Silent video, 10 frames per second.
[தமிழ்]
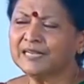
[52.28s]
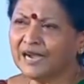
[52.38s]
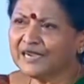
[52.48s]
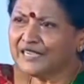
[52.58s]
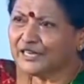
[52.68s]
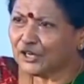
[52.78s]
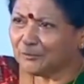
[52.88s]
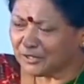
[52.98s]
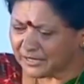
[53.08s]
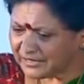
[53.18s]
நாங்கள்
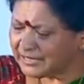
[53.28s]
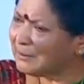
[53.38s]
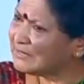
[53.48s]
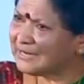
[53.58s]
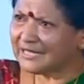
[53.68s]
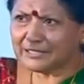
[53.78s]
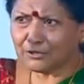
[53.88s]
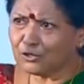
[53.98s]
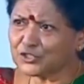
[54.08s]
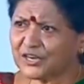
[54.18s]
இருக்கும்போது இந்த மாதிரி எந்த
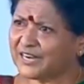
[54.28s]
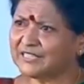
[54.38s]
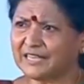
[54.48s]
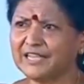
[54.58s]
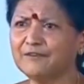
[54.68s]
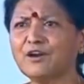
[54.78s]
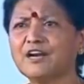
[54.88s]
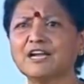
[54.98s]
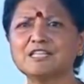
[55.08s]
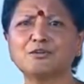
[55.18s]
கோர்ஸும் கிடையாது ஐயா
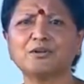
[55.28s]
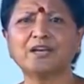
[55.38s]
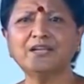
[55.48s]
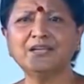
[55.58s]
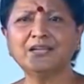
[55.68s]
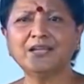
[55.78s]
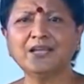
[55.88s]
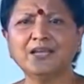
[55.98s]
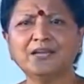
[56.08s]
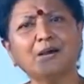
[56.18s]
எவ்வளவு அழகாக சொன்னார்
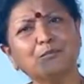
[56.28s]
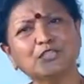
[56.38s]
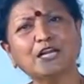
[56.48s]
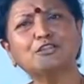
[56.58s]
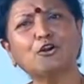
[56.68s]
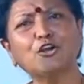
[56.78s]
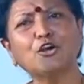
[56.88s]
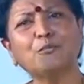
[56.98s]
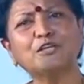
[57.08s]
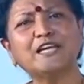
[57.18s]
நான் முதல்ல
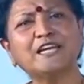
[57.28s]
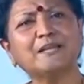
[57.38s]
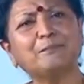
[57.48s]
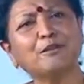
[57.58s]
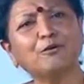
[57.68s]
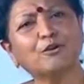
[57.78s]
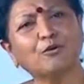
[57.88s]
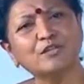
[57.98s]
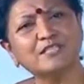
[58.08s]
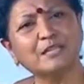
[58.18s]
தொடங்கும் பொழுது எனக்கு இப்படி ஒரு
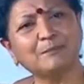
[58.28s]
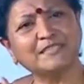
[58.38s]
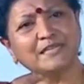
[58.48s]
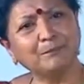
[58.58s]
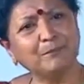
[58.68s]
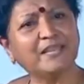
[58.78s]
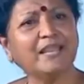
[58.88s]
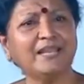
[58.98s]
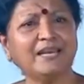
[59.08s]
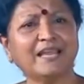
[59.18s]
கோர்ஸ் இதை பற்றி
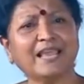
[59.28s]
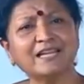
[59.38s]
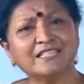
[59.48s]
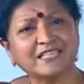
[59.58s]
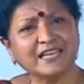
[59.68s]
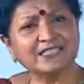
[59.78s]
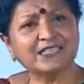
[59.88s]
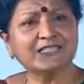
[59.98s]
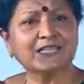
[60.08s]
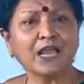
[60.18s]
நம்பிக்கையே இல்லை ஹெல்த்
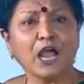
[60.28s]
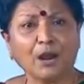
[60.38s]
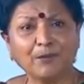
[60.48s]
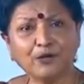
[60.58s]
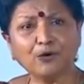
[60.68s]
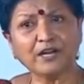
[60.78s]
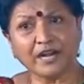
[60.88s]
சயின்சஸ் அப்படின்னு ஒன்று